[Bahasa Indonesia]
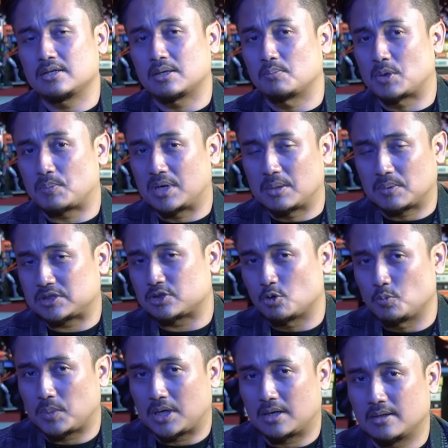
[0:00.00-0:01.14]
yang berpendapat
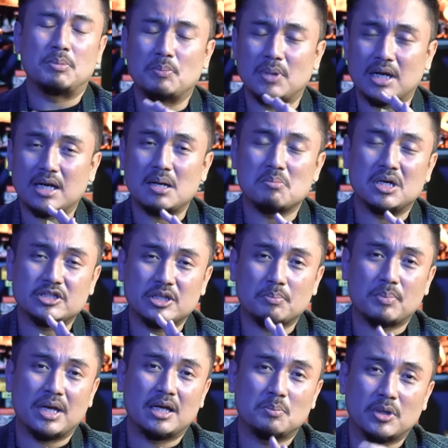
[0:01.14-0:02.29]
serupa tapi mereka masih
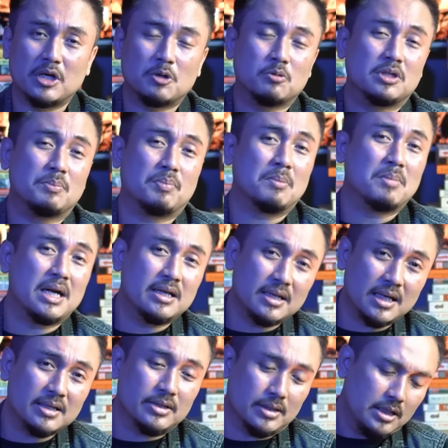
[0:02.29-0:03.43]
pengen mengikuti
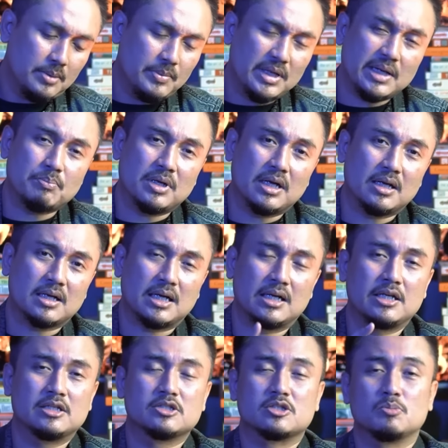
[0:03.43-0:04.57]
permainannya ini mirip dengan
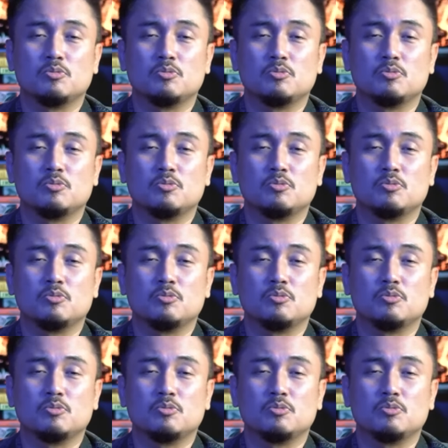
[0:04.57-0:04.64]
kalian